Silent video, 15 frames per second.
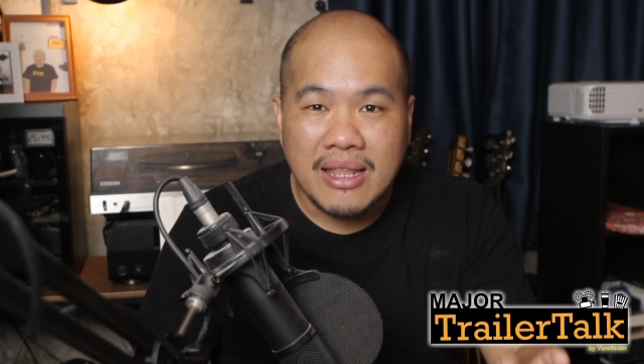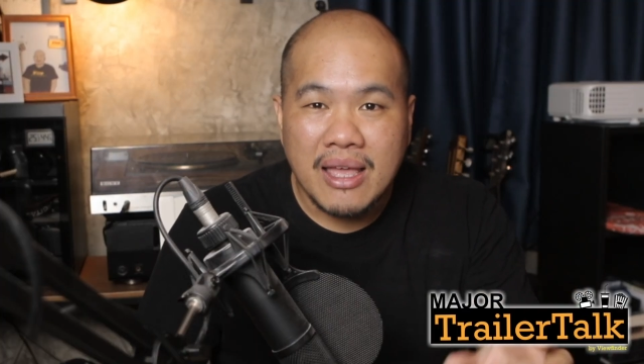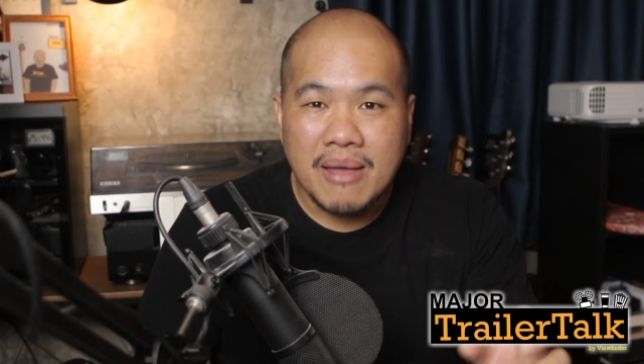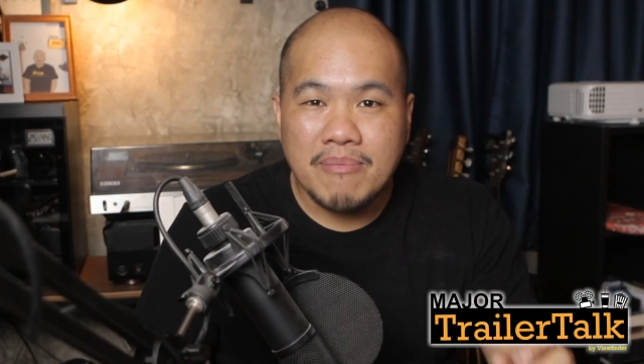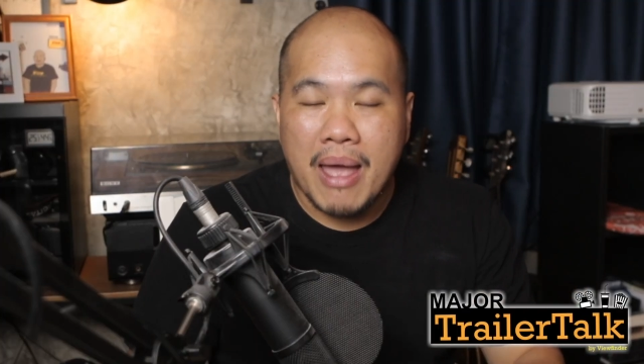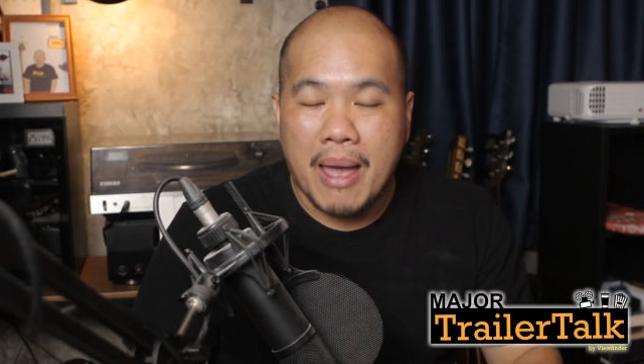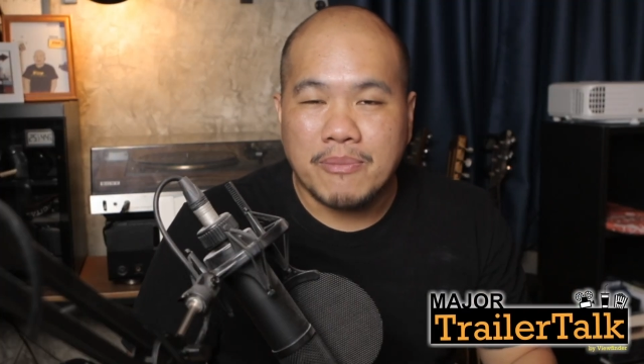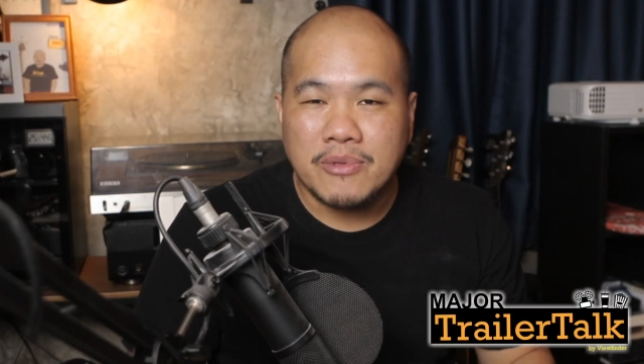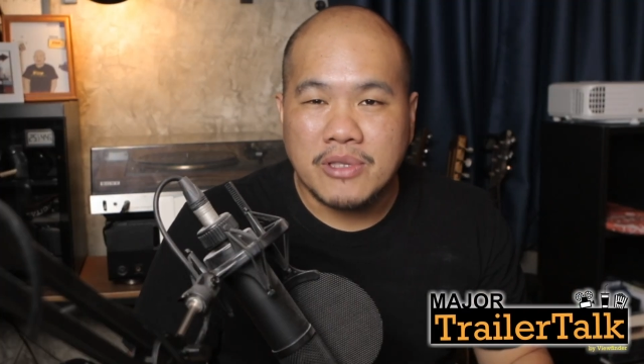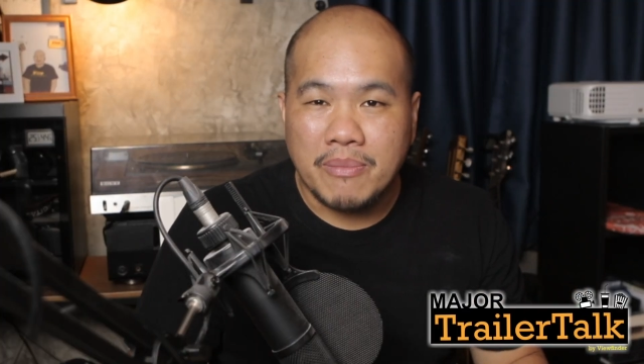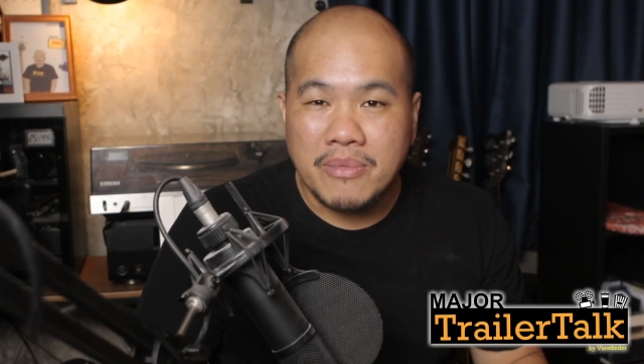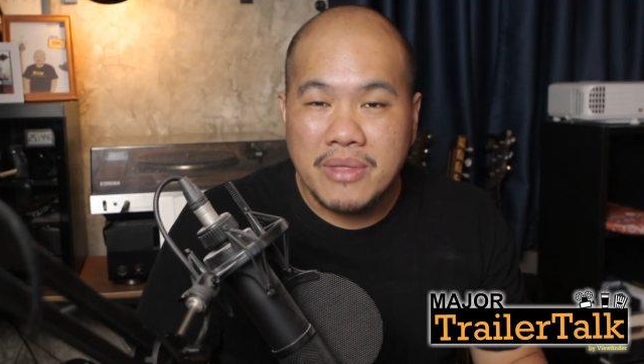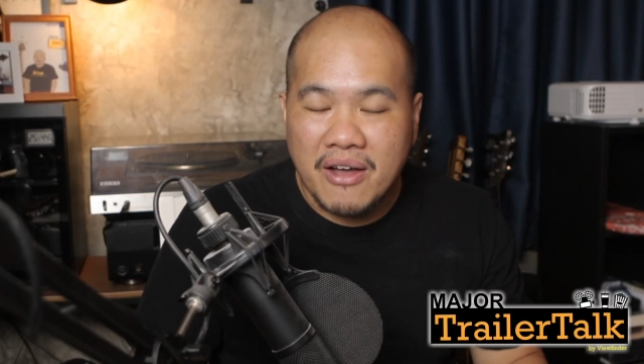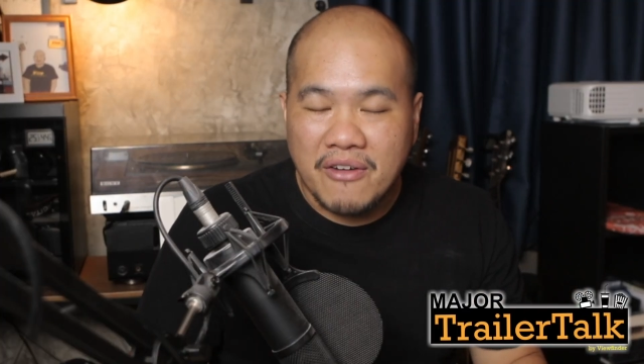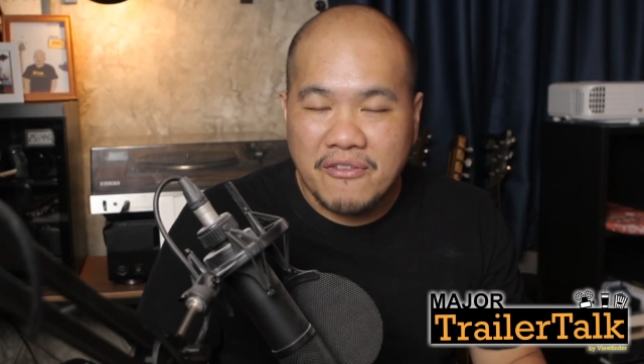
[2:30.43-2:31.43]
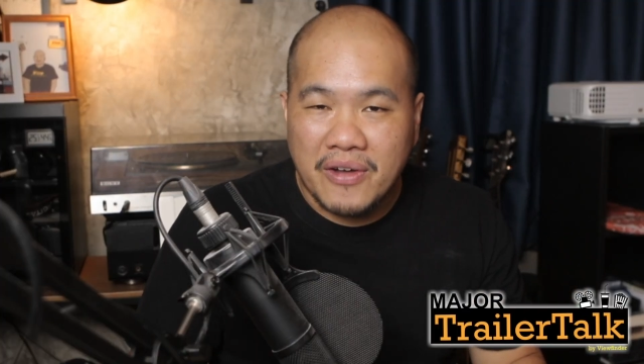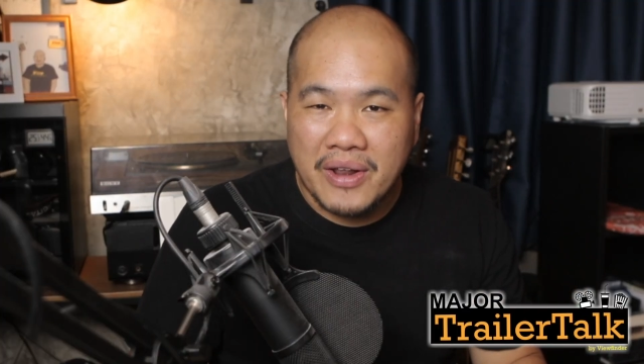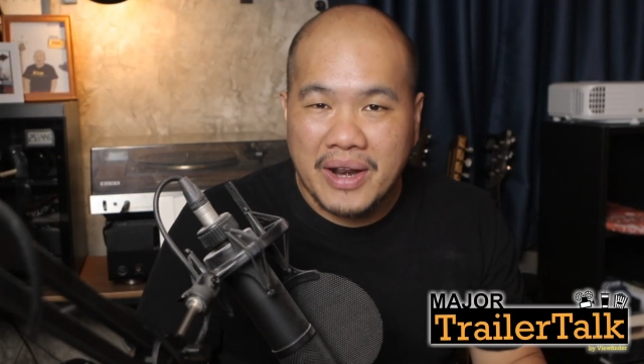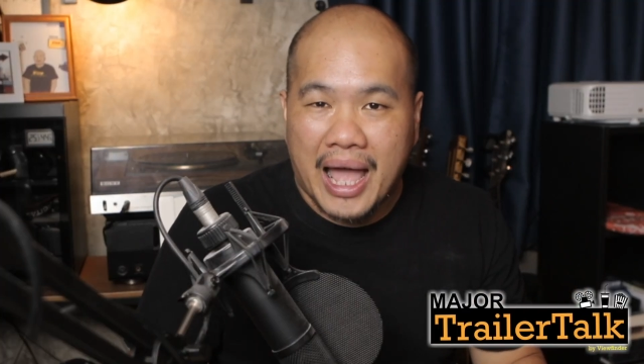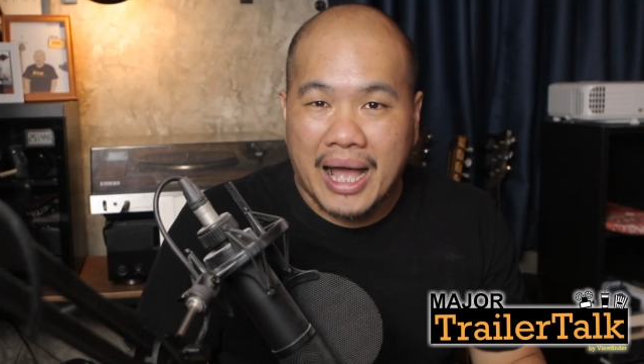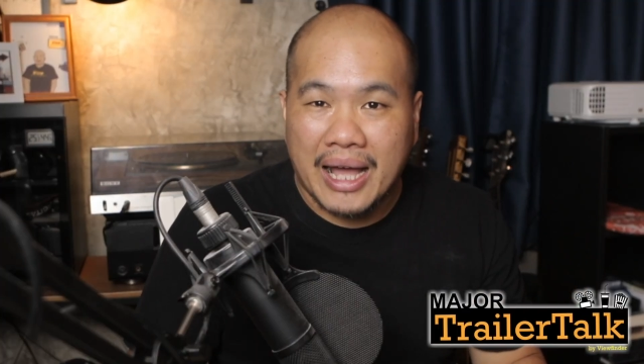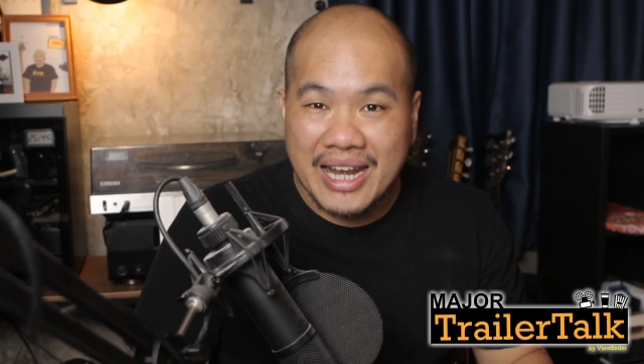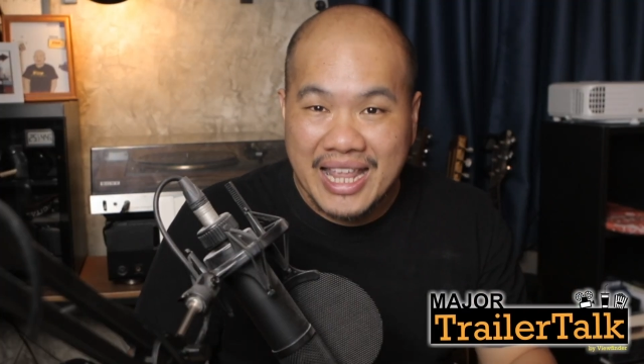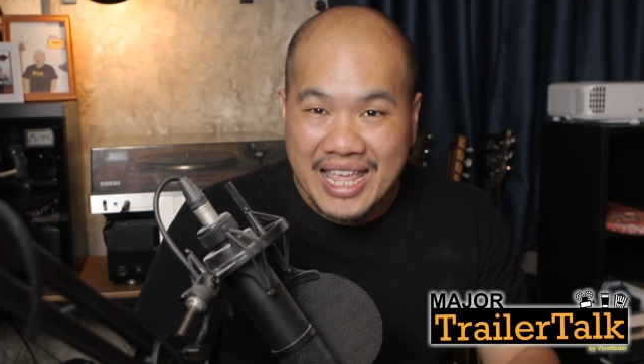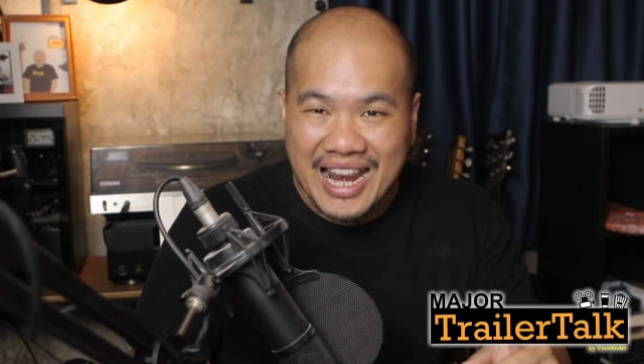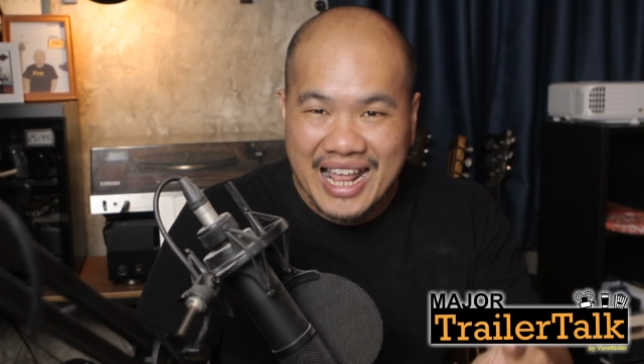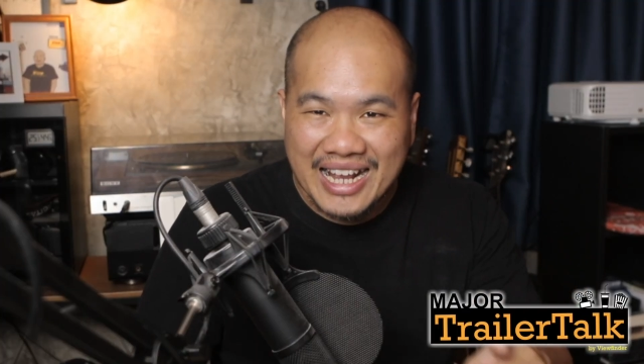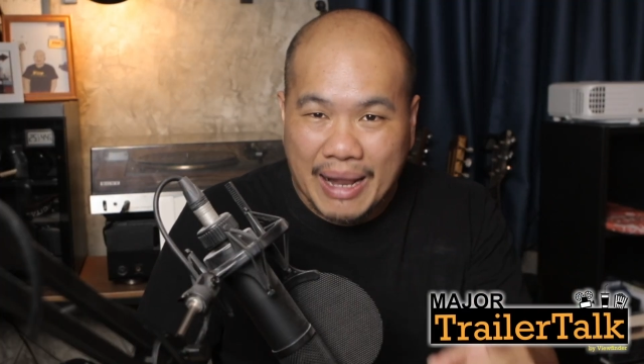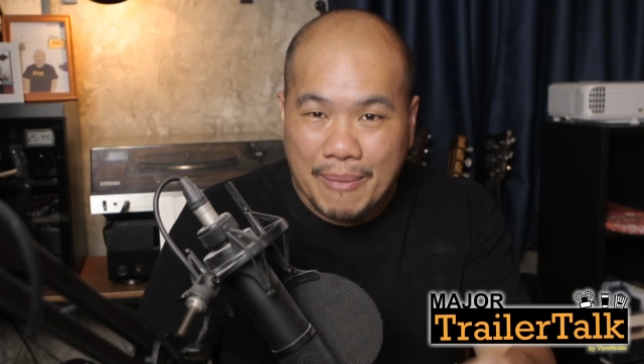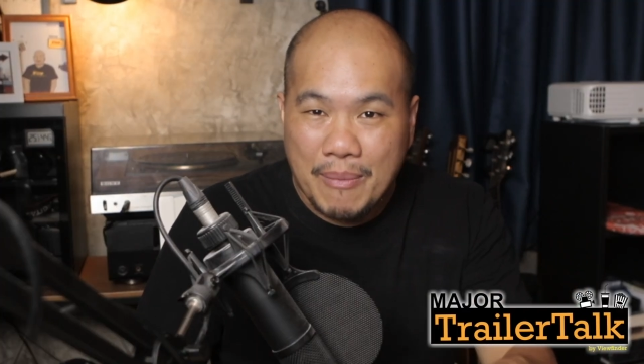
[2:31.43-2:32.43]
แบบสำเนียงฝรั่งนี่แหละ
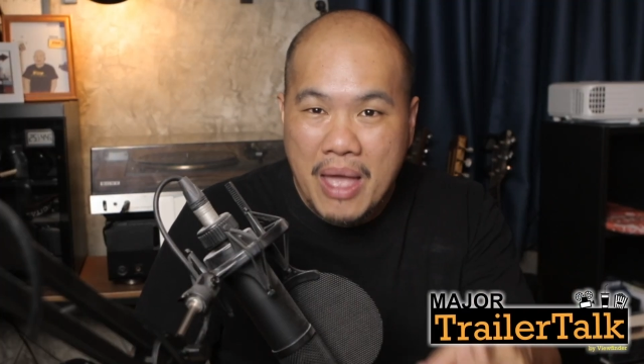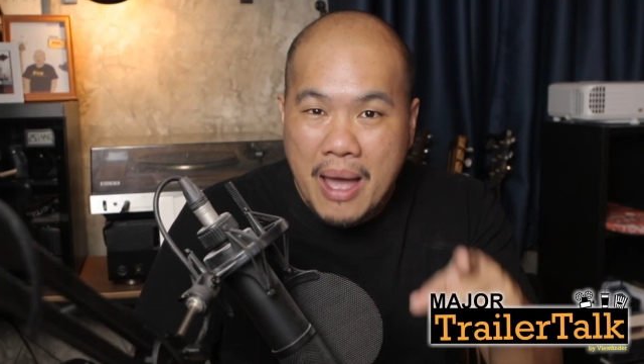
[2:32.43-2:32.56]
ครับ